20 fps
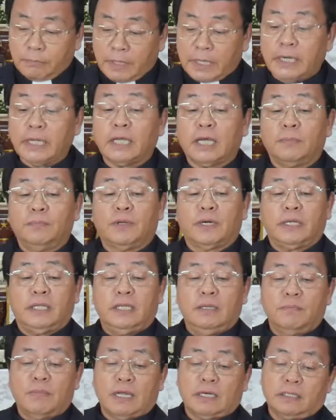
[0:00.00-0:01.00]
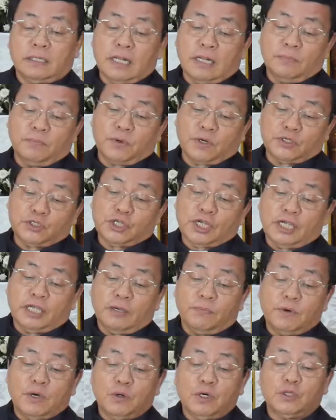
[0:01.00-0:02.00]
Mereka beriman dan
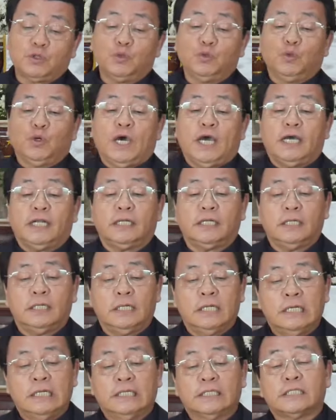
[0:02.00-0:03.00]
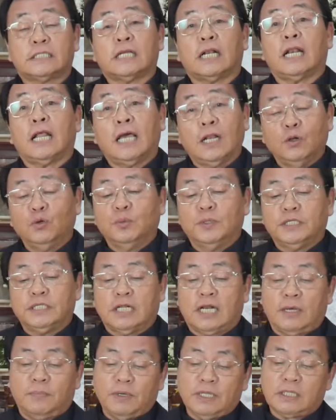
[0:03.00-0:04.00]
percaya bahwa Tuhan selalu
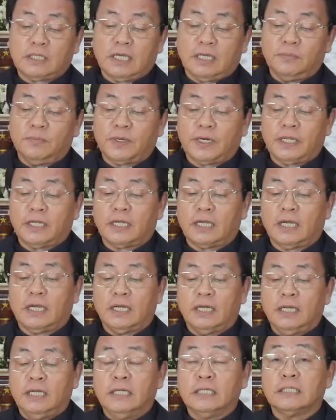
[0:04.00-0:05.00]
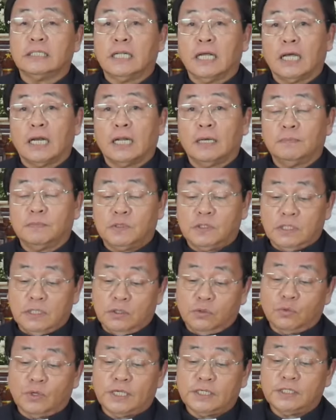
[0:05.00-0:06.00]
menyelamatkan mereka dalam
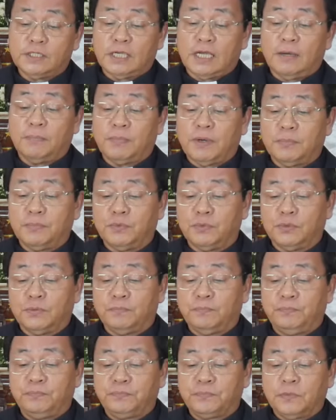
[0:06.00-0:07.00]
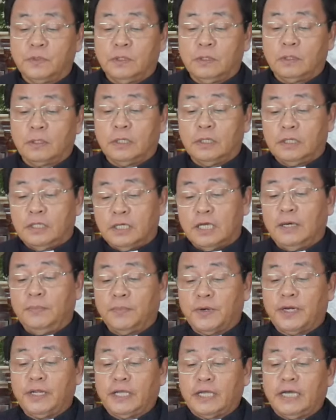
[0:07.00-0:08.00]
situasi apapun. Ketika
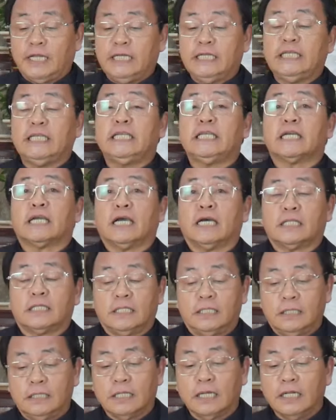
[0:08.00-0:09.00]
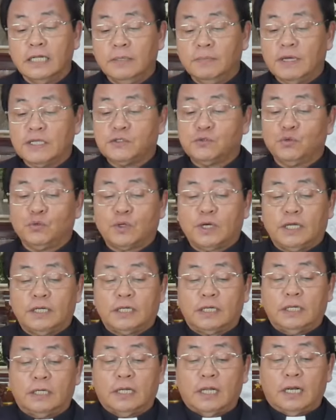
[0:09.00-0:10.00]
mereka diikat, dan
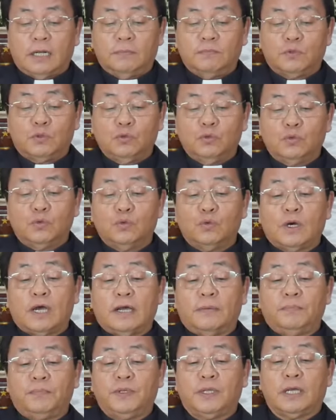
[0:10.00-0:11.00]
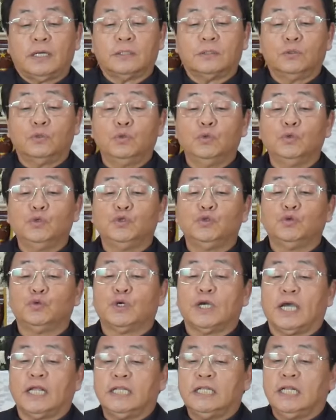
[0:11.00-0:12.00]
dimasukkan ke dalam tungku api yang
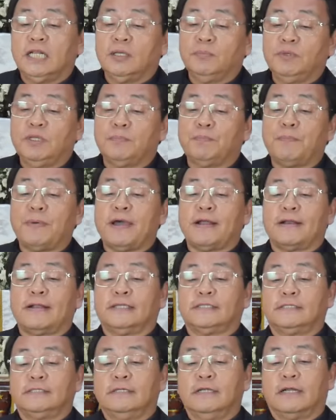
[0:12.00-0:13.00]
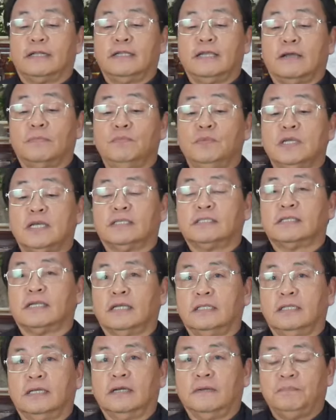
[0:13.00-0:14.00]
tujuh kali lebih panas dari yang
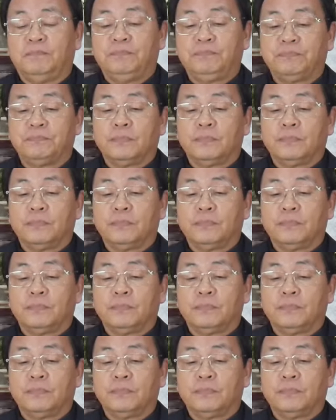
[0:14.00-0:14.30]
biasanya.